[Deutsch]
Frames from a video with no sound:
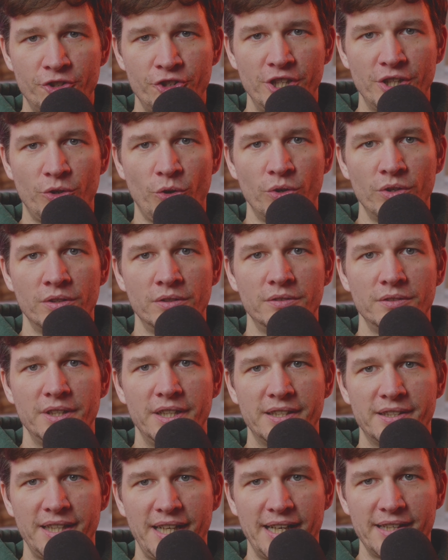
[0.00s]

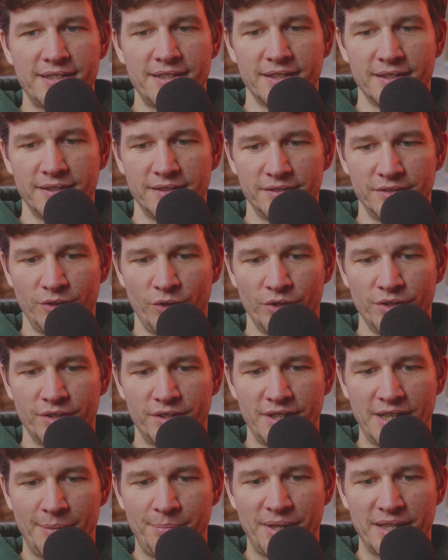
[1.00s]
Qigong-Interesse
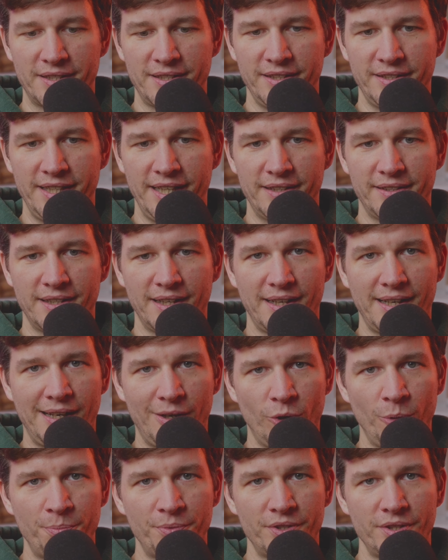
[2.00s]
und Kapazität
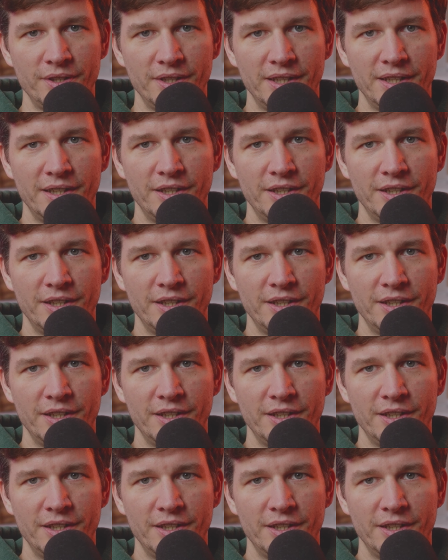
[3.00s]
geraubt